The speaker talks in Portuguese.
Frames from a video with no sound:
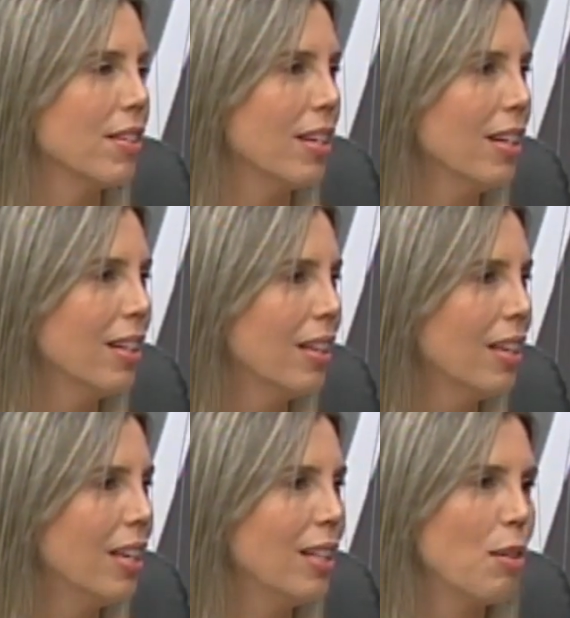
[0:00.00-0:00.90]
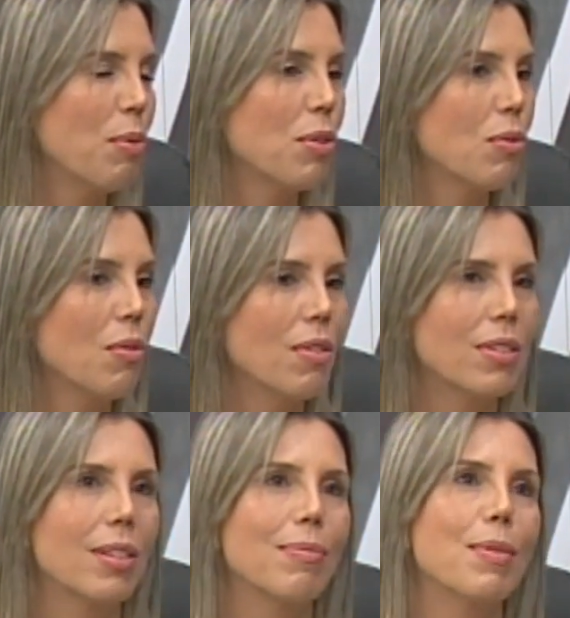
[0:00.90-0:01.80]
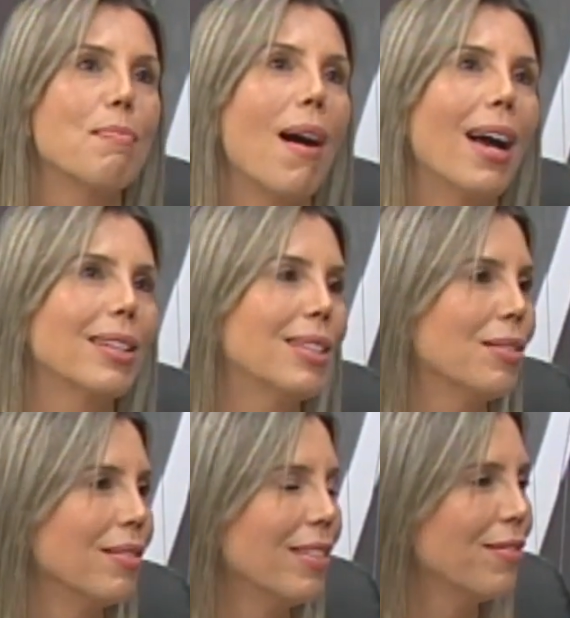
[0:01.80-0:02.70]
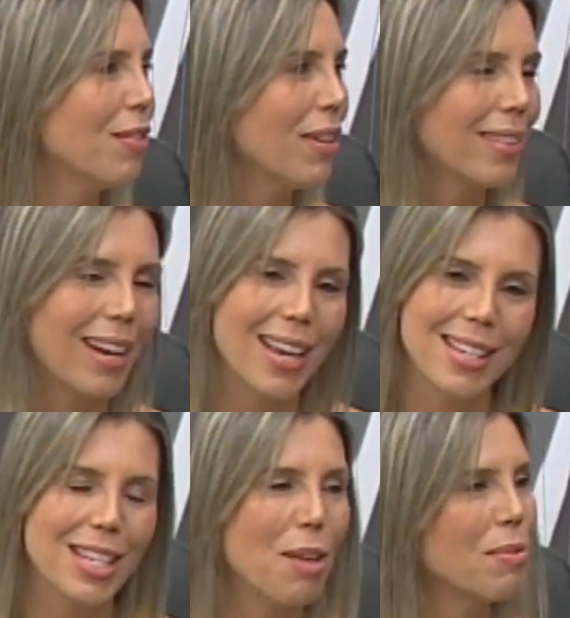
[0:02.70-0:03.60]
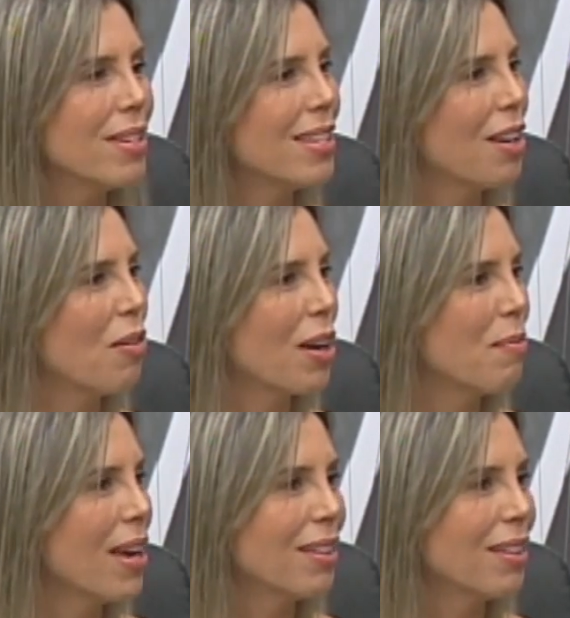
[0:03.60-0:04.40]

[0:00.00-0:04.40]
né? Verdade. né? E tem pessoas que se matam e vão atrás sempre desse alongamento, e não